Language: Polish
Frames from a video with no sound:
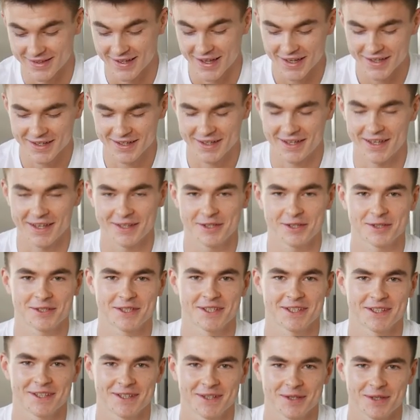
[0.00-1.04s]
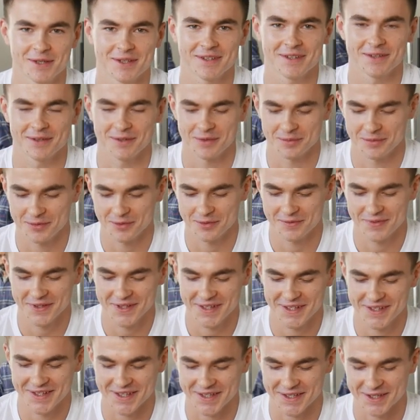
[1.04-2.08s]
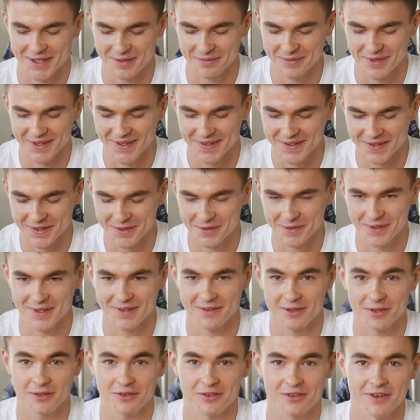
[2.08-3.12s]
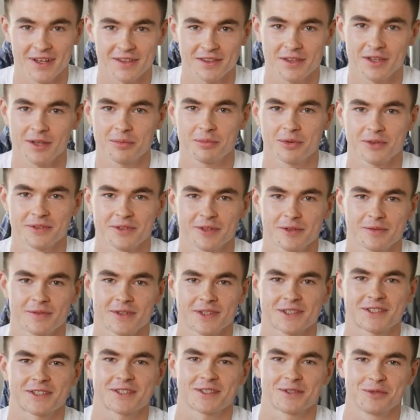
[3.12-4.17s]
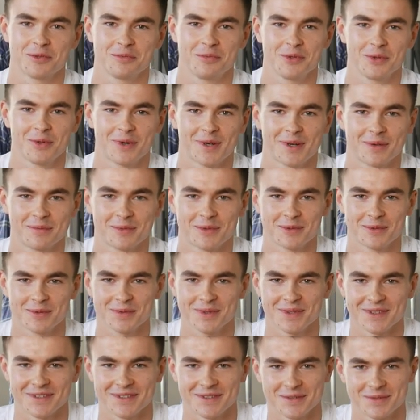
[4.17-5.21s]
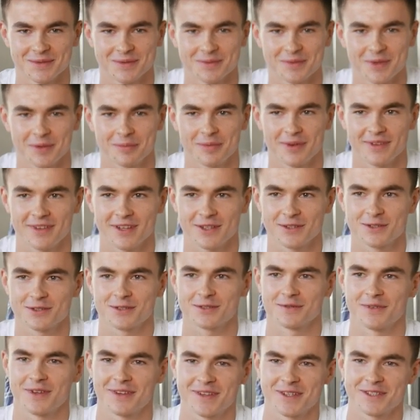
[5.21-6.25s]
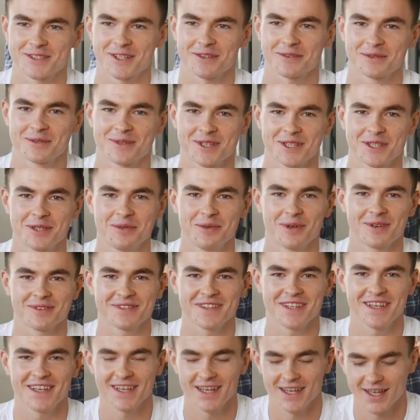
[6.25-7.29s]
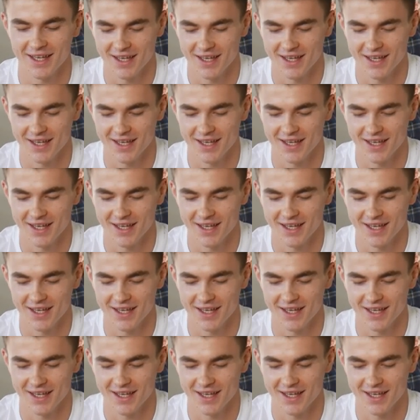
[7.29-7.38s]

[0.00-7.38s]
Tak, kiedyś e, mówili tak na mnie koledzy z szatni, ponieważ lubiłem e, spędzać więcej czasu na siłowni.